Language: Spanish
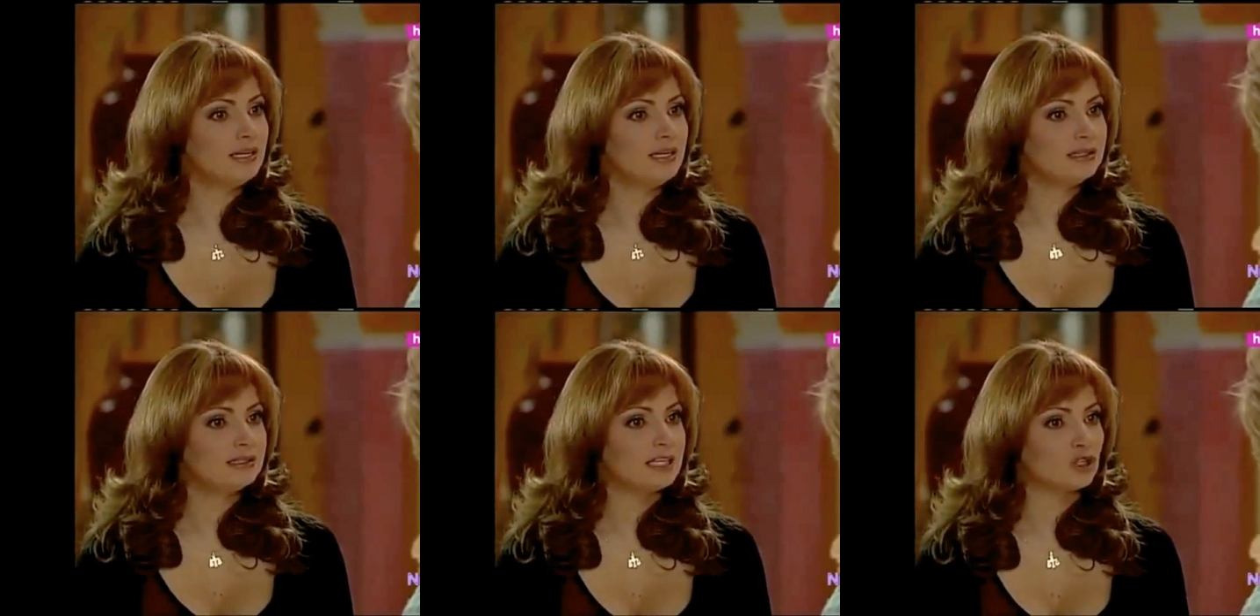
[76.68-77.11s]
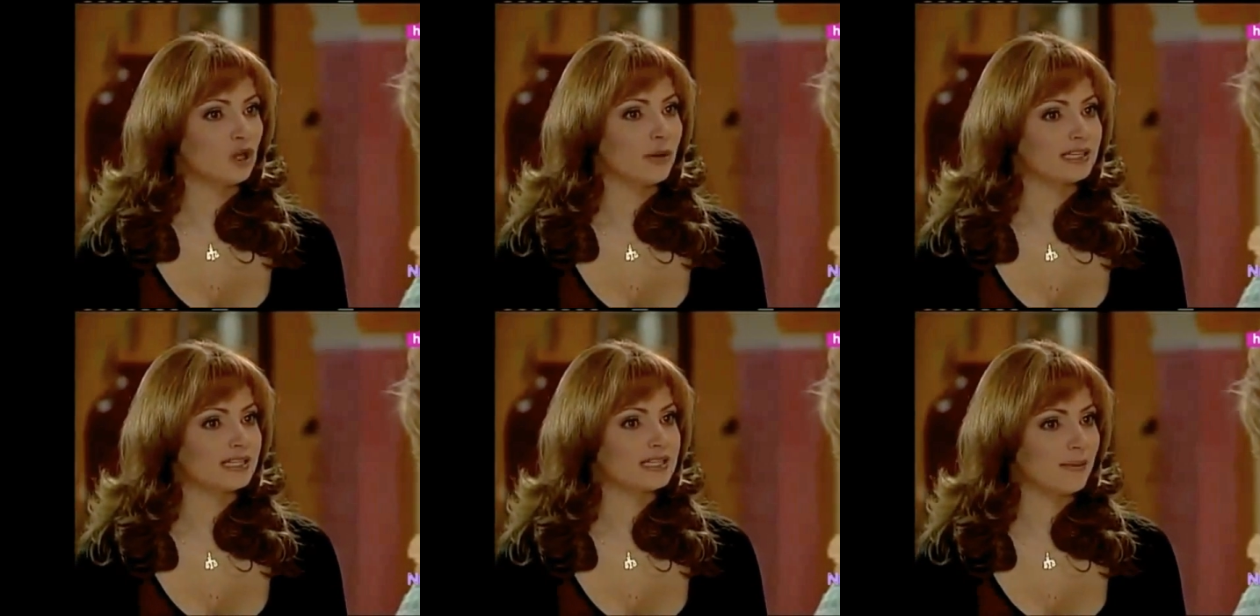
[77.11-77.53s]
De sobra
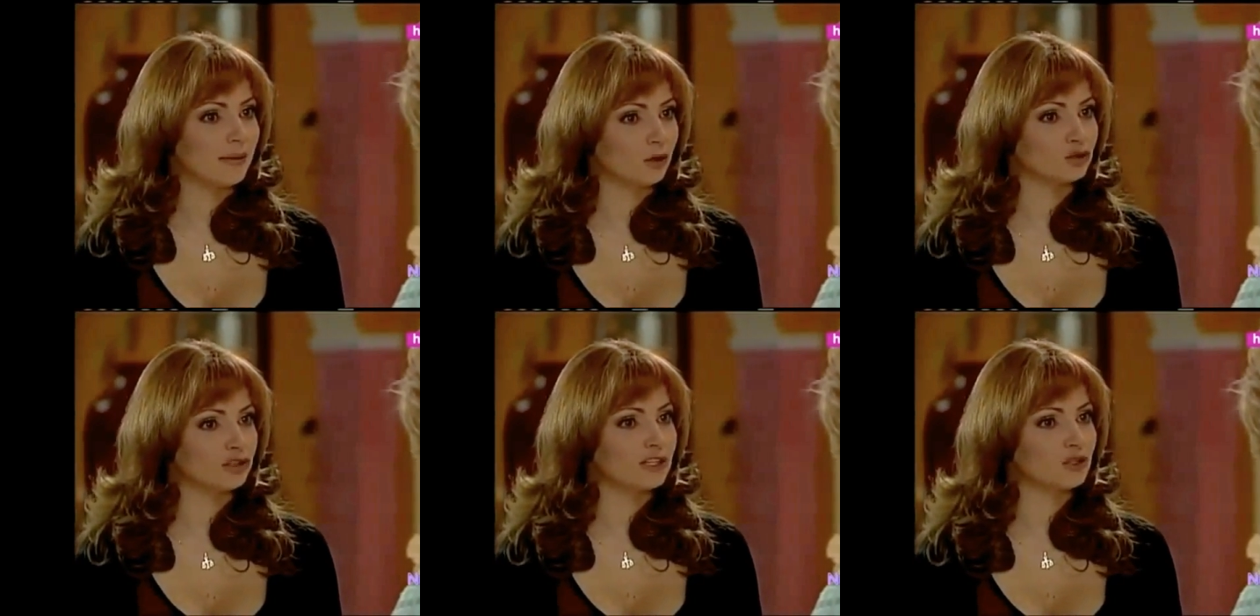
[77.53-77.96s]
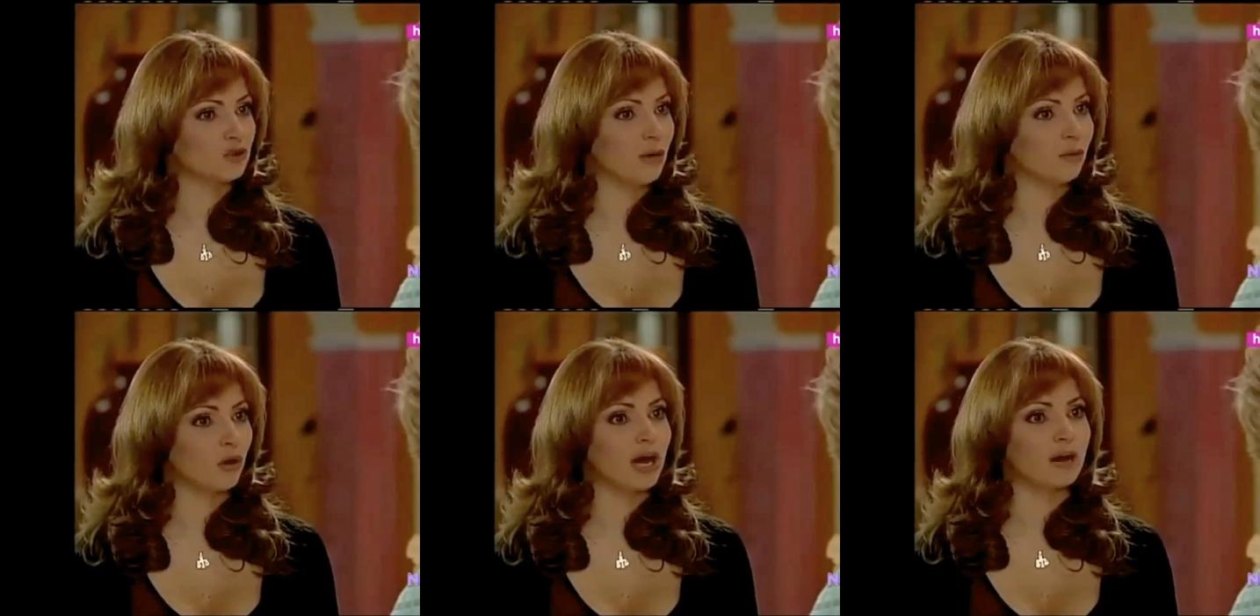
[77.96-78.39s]
se sabe que usted es una
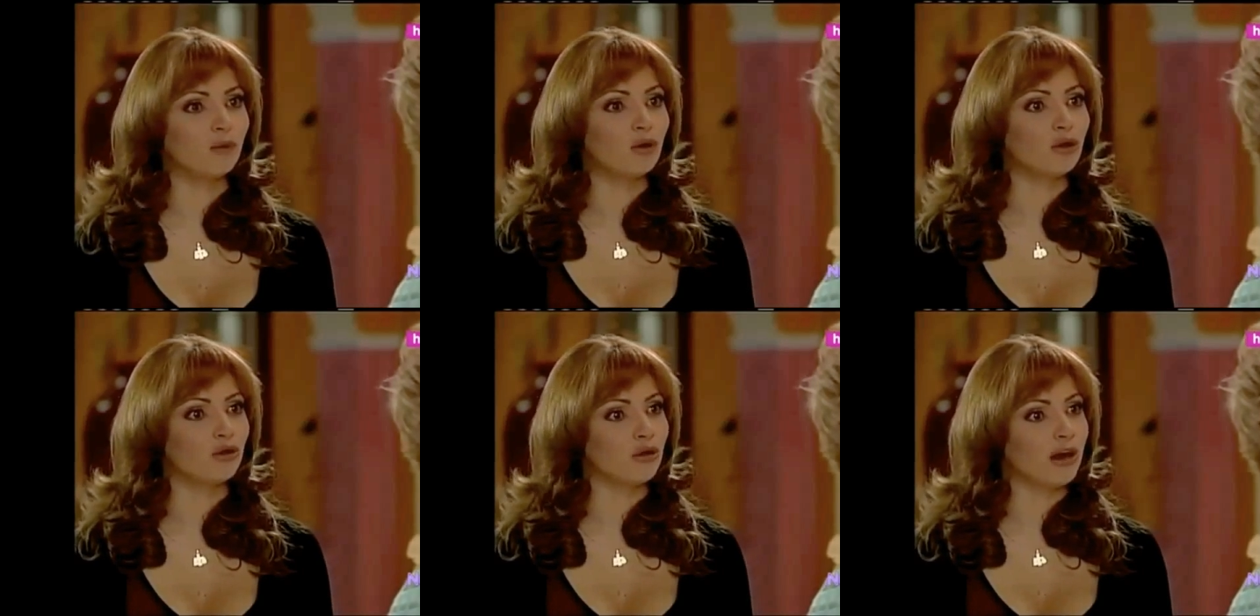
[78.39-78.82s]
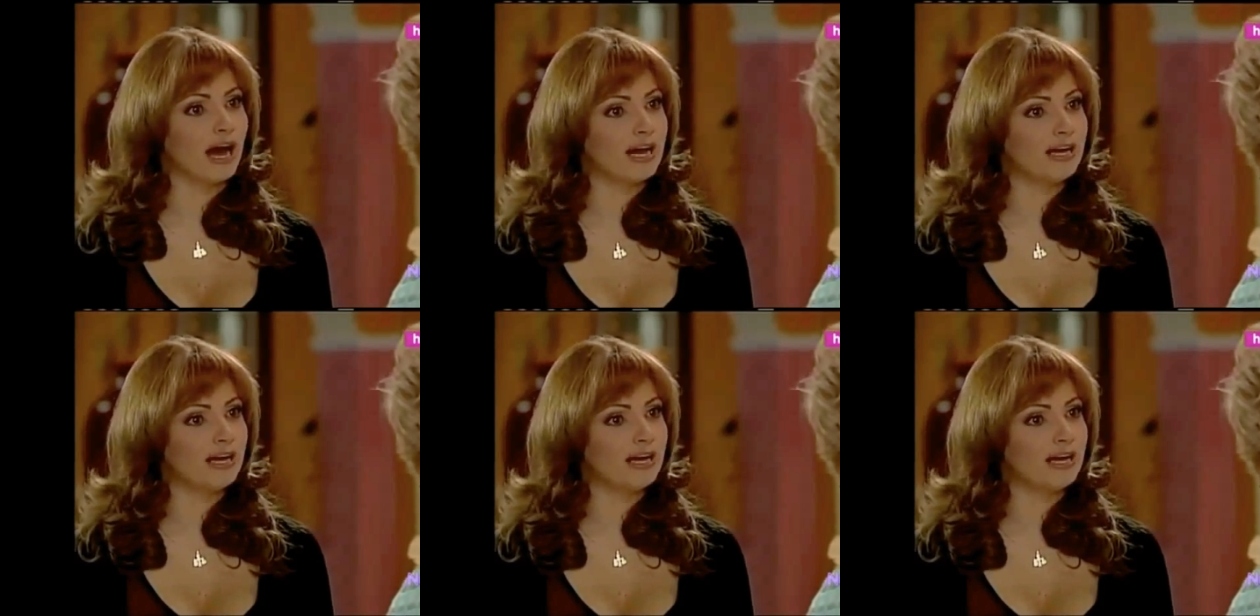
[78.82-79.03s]
mujer muy dura